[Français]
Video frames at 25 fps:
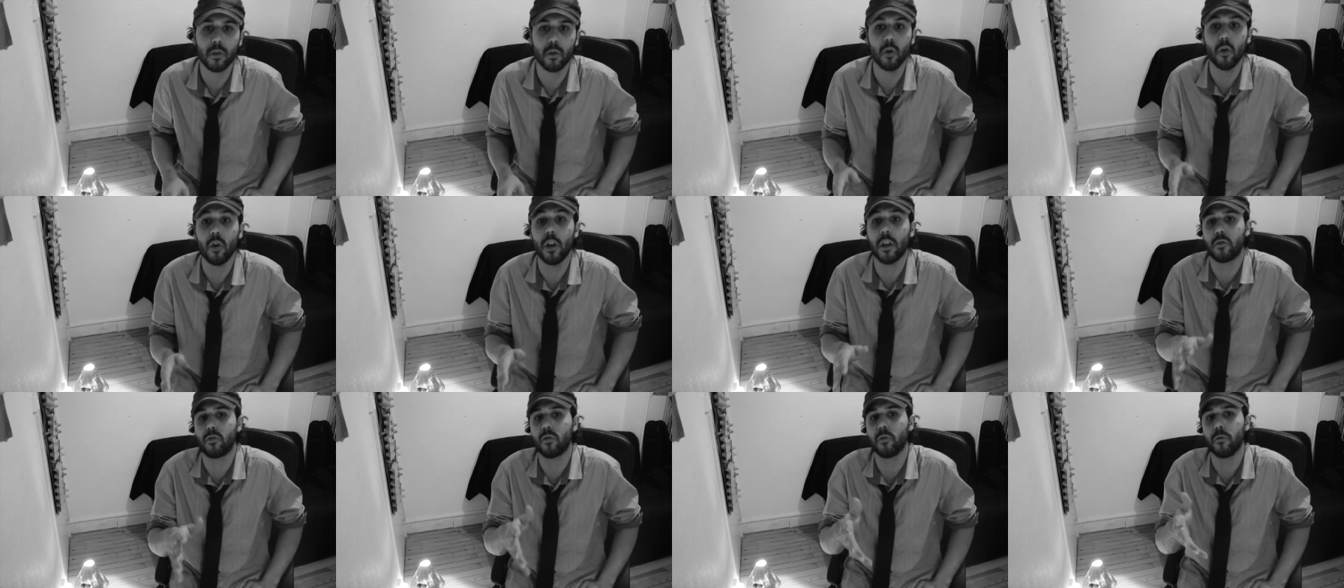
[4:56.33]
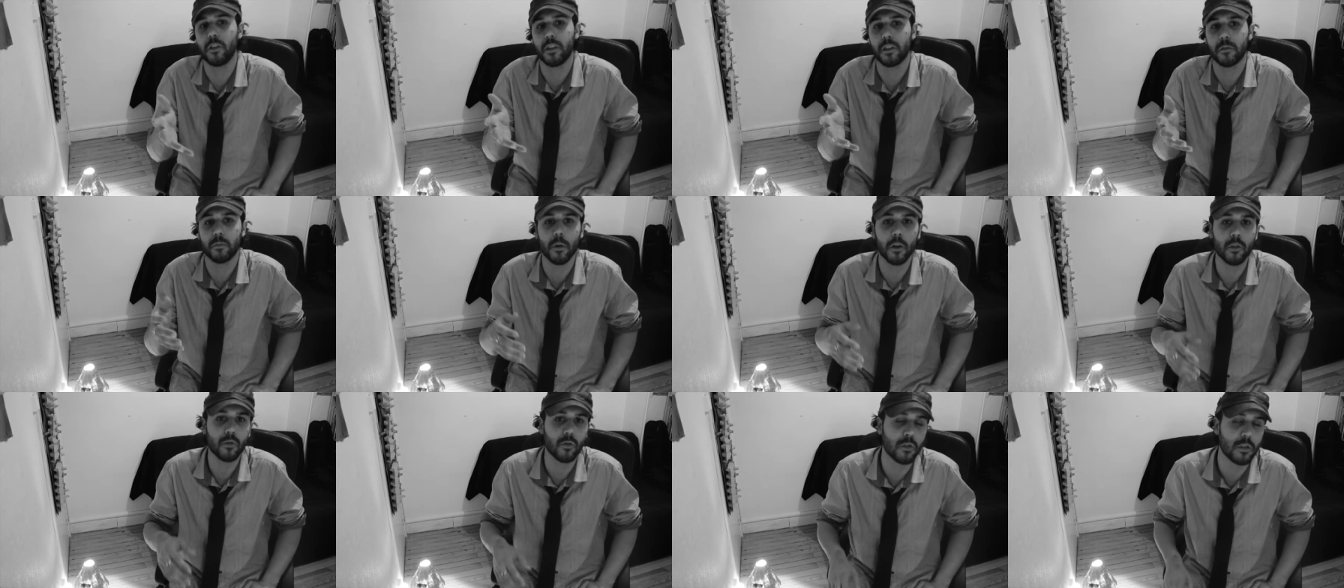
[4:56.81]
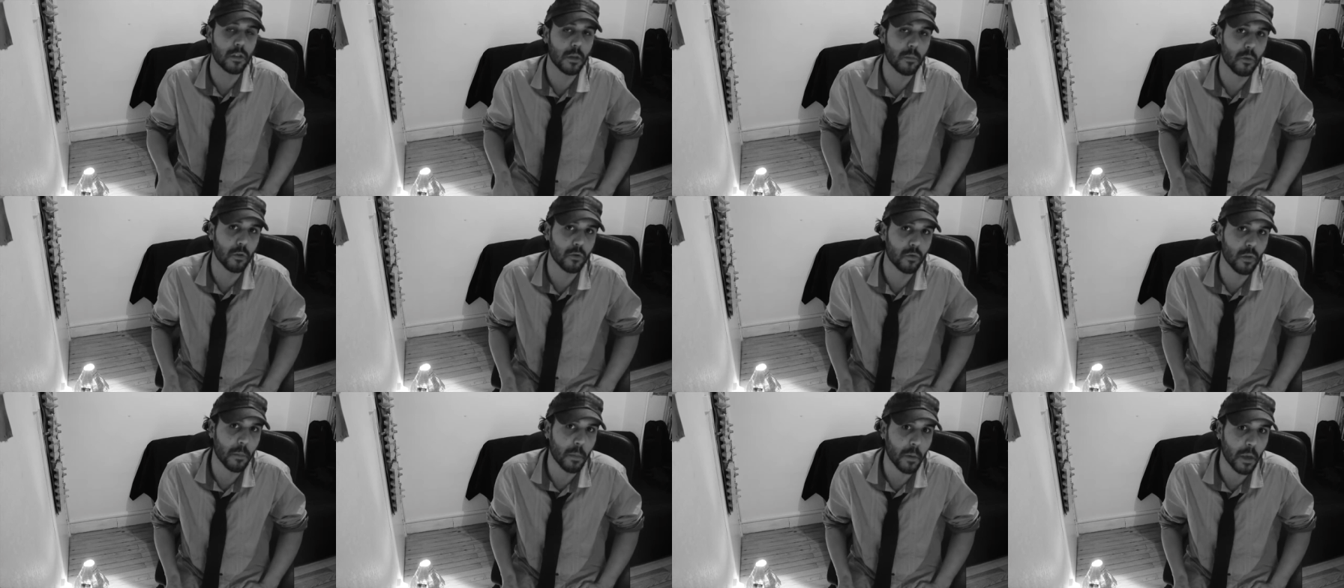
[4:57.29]
que l'assouvissement de ses
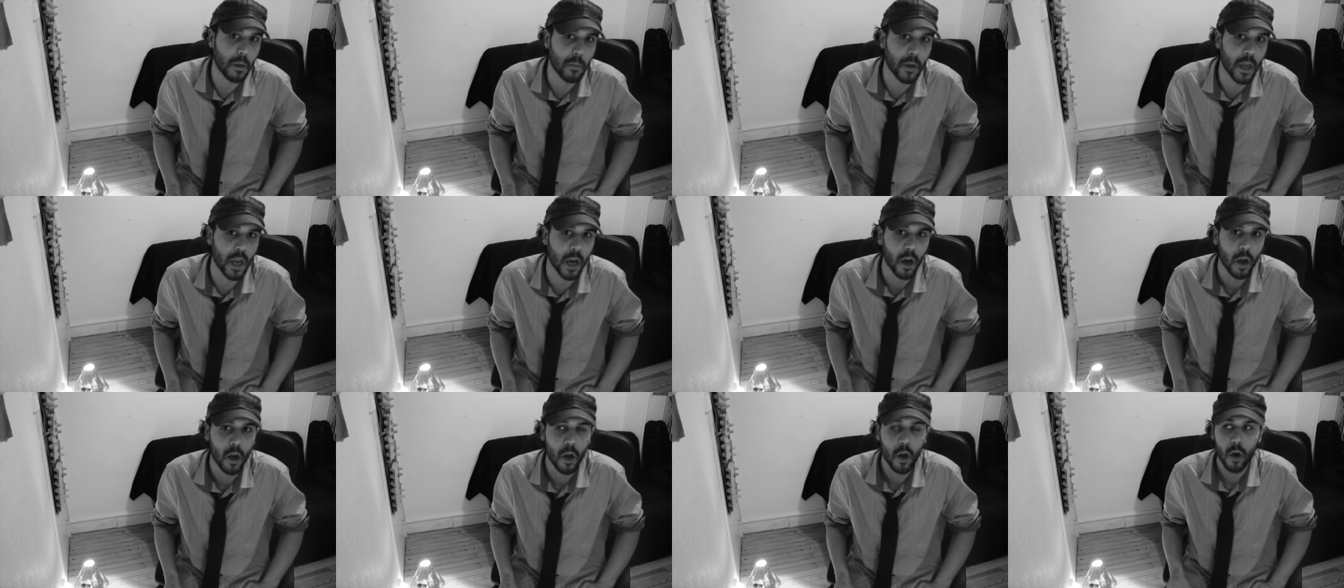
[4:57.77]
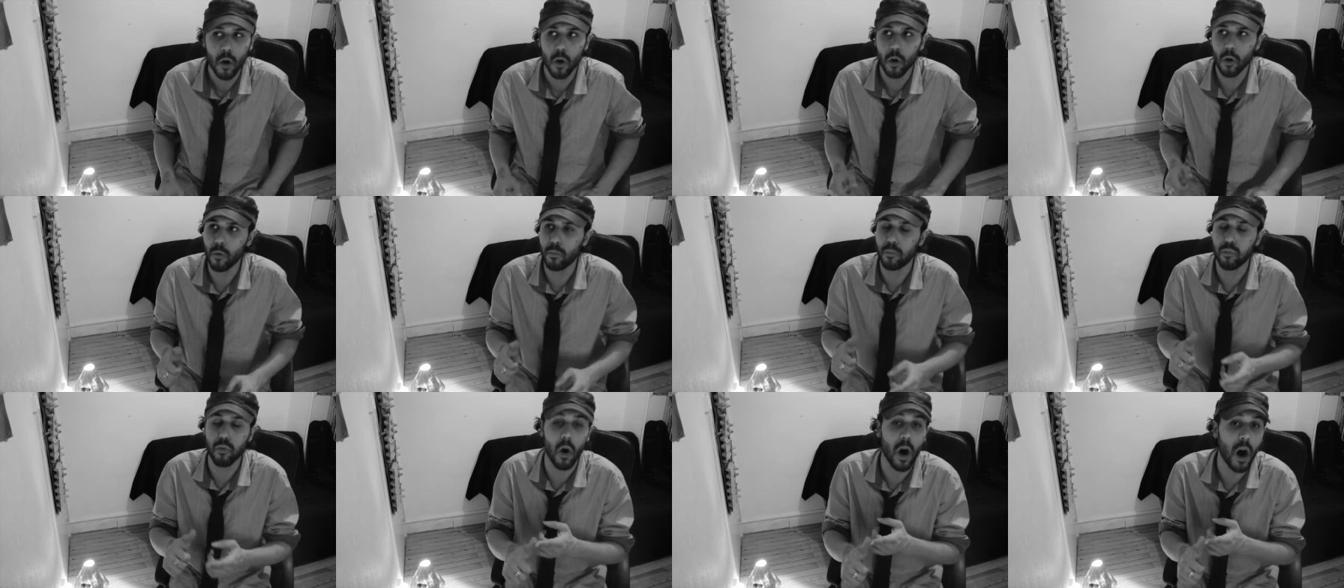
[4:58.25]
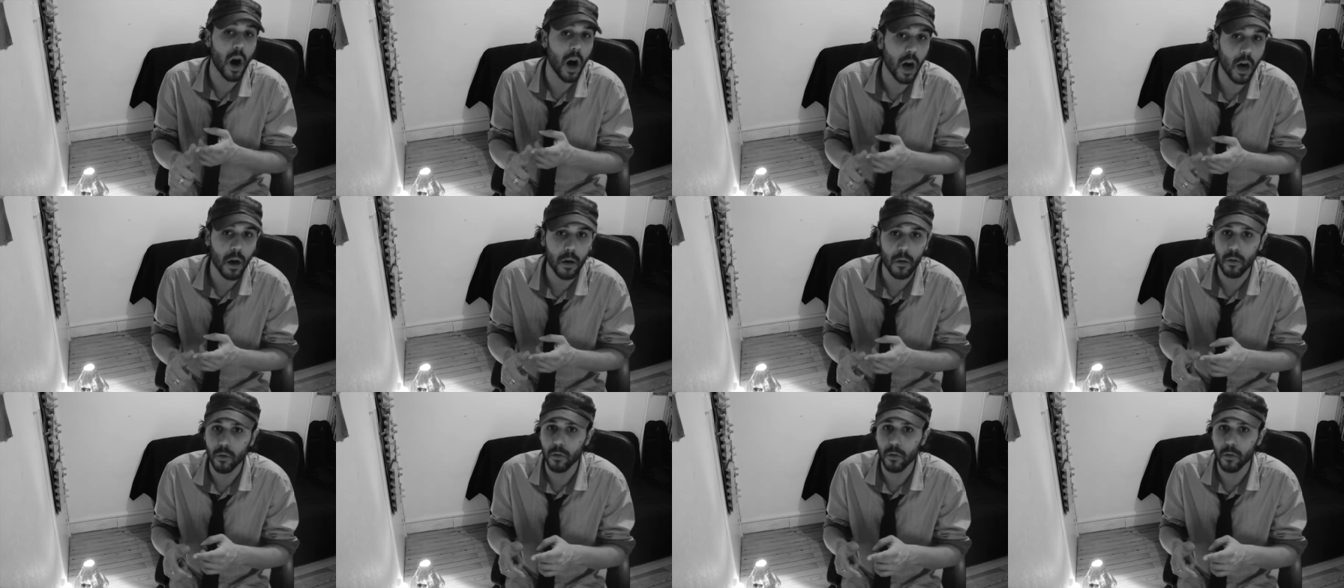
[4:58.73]
besoins primaires euh, boire,